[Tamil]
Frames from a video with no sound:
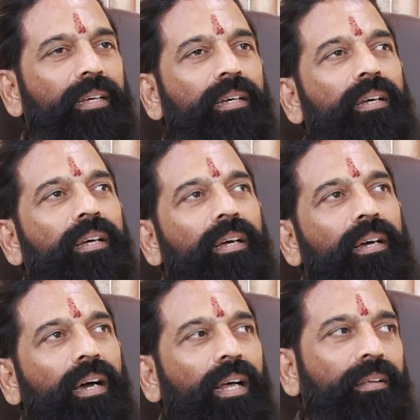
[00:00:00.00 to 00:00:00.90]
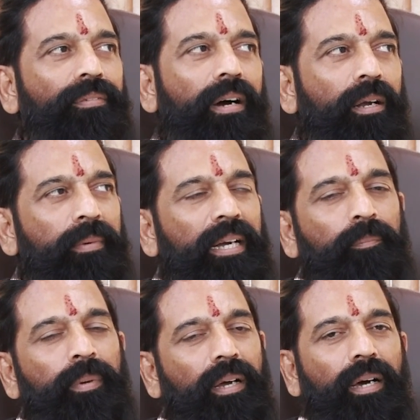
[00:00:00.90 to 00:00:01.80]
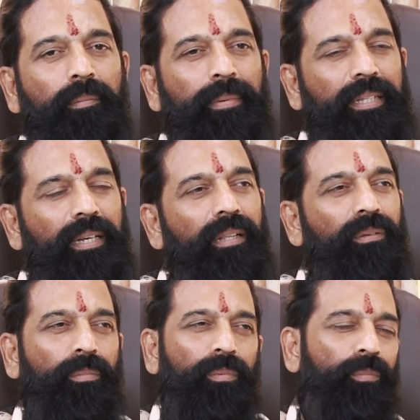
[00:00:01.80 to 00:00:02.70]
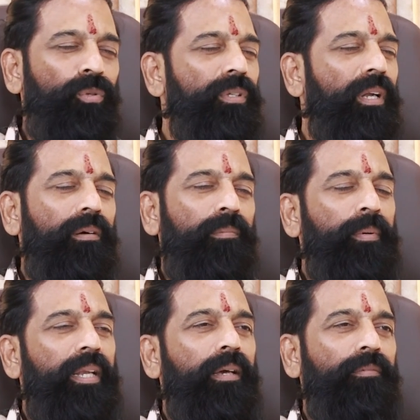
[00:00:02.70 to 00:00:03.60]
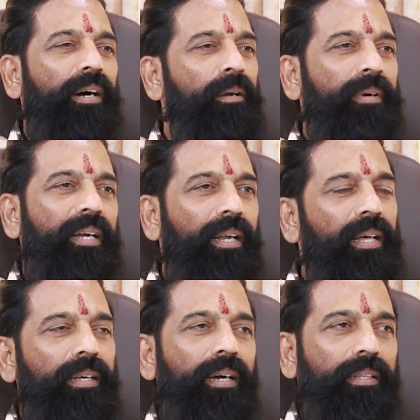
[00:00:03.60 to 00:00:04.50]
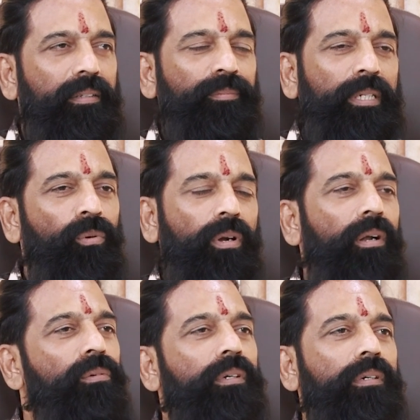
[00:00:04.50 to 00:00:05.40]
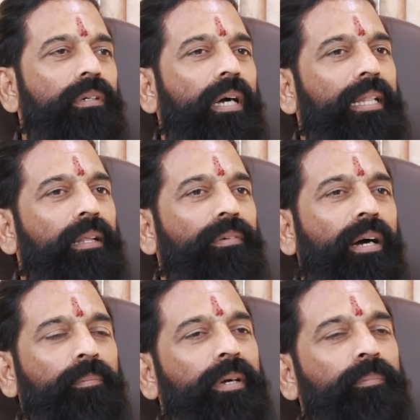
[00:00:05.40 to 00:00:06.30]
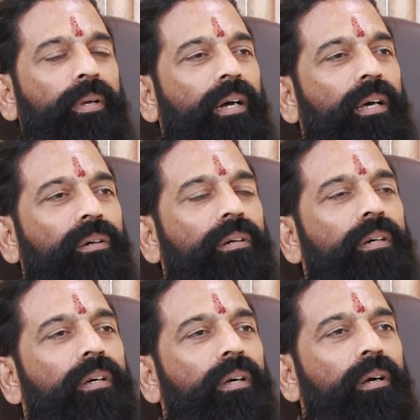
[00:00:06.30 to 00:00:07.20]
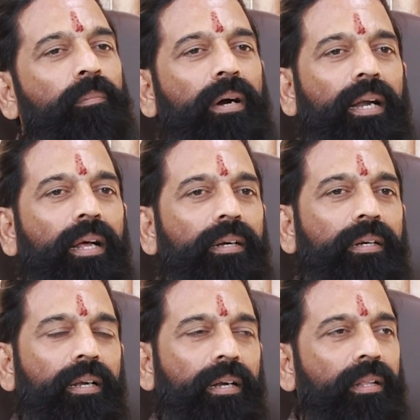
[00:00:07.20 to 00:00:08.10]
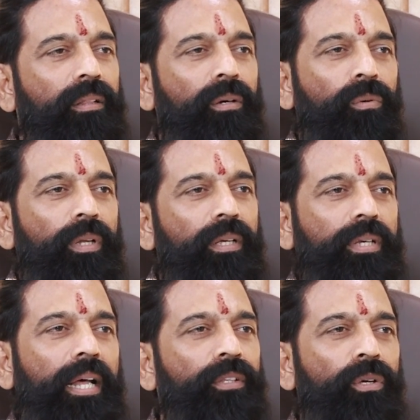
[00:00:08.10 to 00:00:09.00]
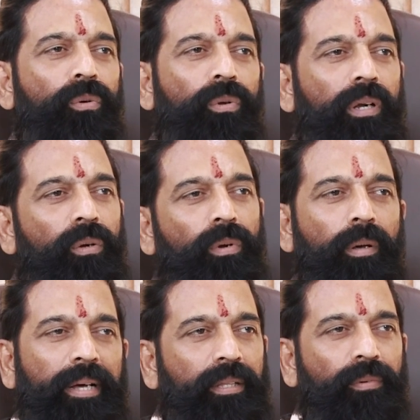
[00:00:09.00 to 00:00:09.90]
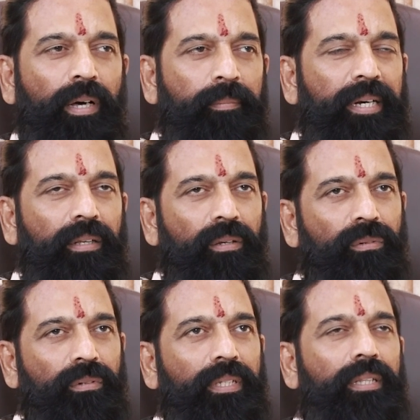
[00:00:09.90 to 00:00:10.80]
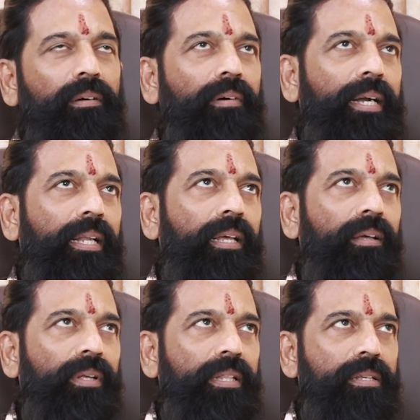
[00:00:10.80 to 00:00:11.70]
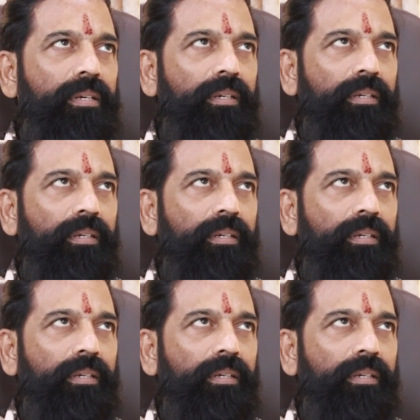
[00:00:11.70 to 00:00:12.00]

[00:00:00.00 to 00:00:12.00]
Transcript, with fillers: அது அந்த ஃபார்மேட் பிரகாரம் பார்த்திங்கன்னா அது முடிஞ்ச அளவுக்கு பெரிய ஃபார்மேட்டெல்லாம் இருக்காது ஓரளவுக்கு அந்த ஃபார்மேட் பிரகாரம் மாநாட்டை நடத்தக்கூடிய சாத்தியக்கூறுகள் உள்ள மாதிரி ஃபார்மேட் இருக்கும் இந்த வாட்டி வந்து